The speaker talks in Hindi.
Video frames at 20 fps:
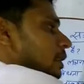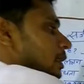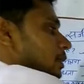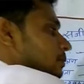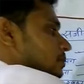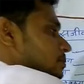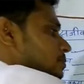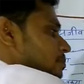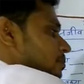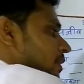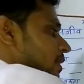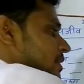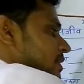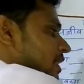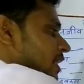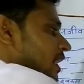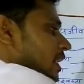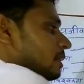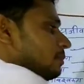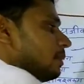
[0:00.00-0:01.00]
इस
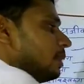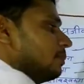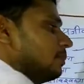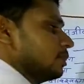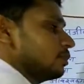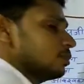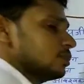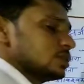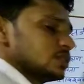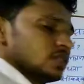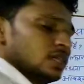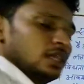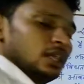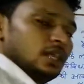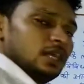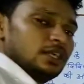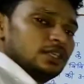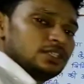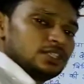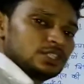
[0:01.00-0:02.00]
प्रजनन में भी कुछ
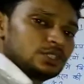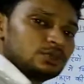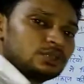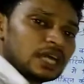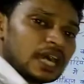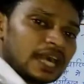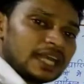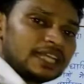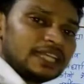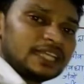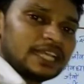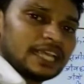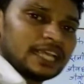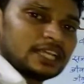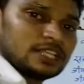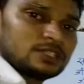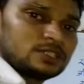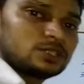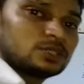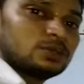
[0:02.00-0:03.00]
जीवधारी
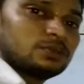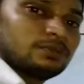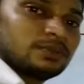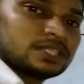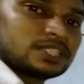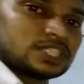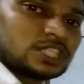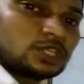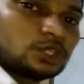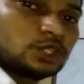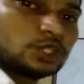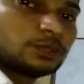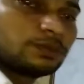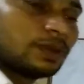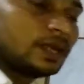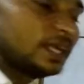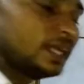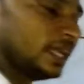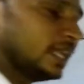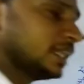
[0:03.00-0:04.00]
हैं जो बच्चे
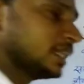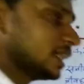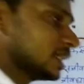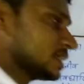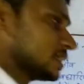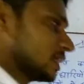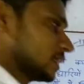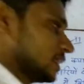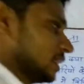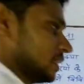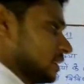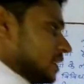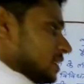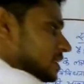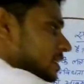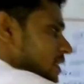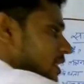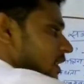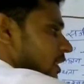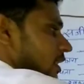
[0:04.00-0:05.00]
उत्पन्न नहीं कर सकते
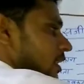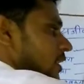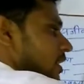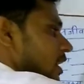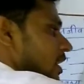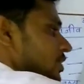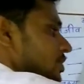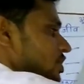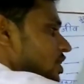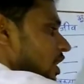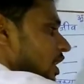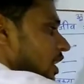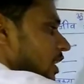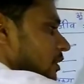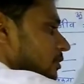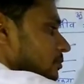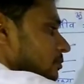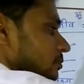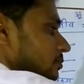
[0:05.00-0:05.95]
जैसे खच्चड़ है